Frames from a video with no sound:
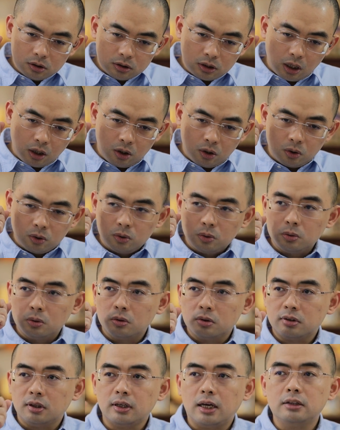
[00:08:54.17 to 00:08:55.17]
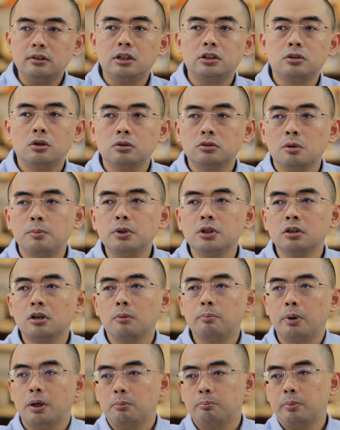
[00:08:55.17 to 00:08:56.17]
然后桑兰那时候得没得
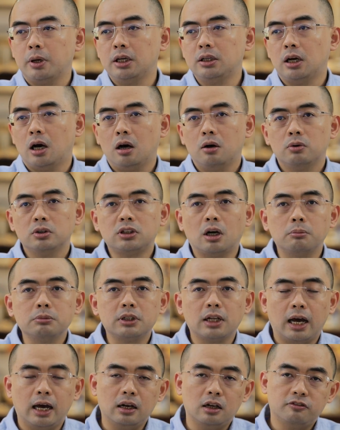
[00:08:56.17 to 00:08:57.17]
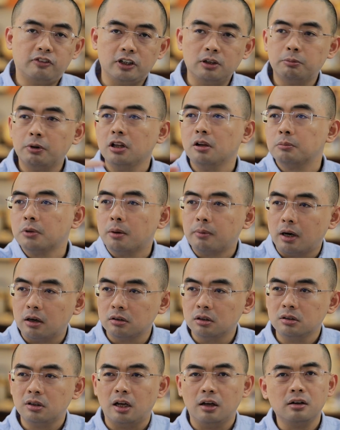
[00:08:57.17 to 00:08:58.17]
到赔赔偿，我想不起来了，反正甭怎么着吧，
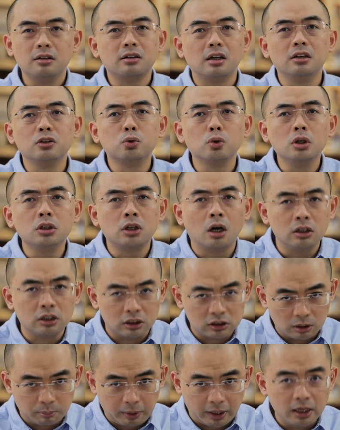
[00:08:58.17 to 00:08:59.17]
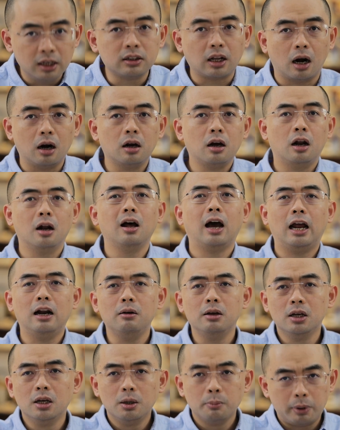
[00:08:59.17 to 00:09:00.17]
可能还可能多多少也也赔了点，可能还
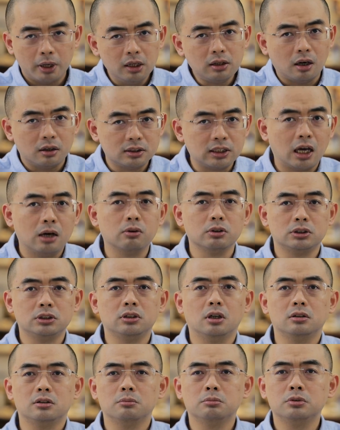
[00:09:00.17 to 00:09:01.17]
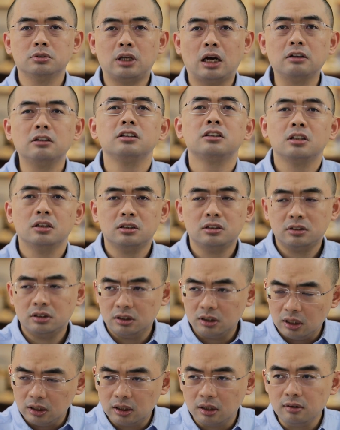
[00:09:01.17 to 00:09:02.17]
是赔了点钱，我记得也不他也也
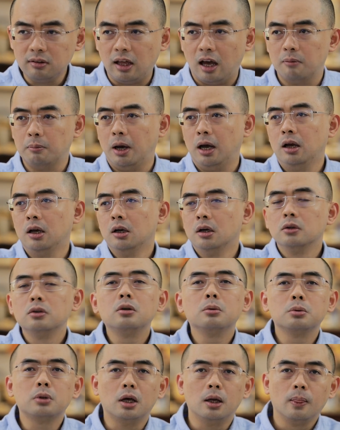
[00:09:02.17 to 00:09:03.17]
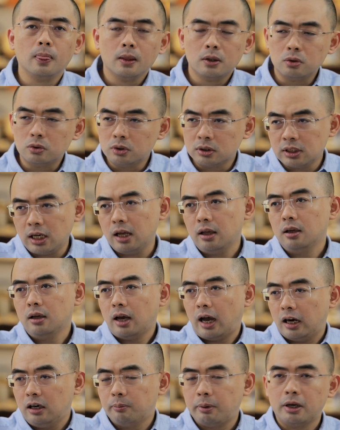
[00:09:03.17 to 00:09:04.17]
也挺惨嘛，对不对？就是你看
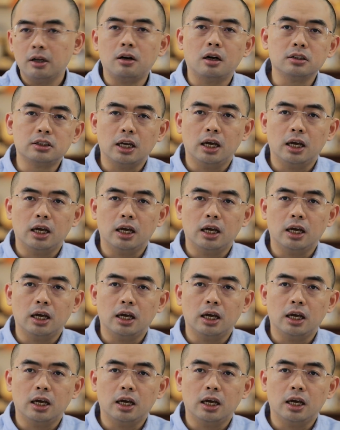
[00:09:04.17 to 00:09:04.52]
还是赔了点